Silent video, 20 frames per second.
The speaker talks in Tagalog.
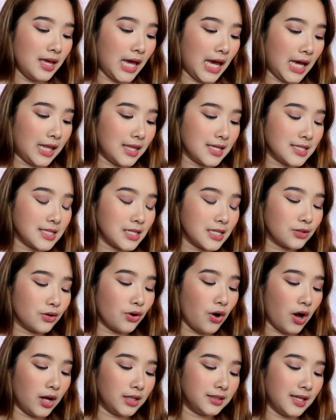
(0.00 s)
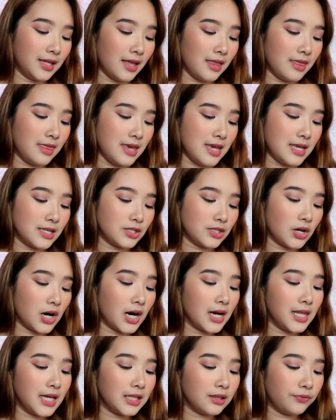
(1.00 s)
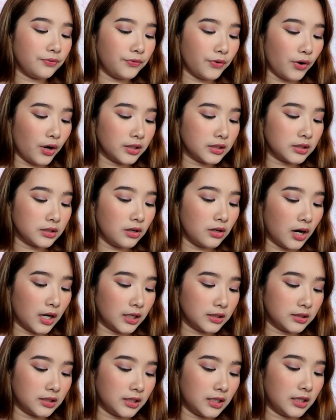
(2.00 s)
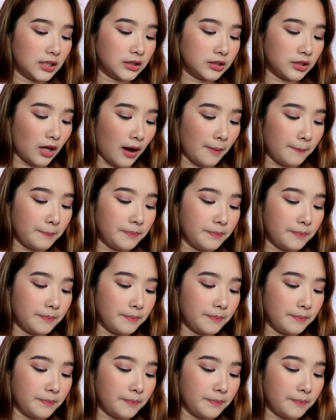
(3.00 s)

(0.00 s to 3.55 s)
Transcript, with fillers: And this is called the Scarlet Front Garter Top.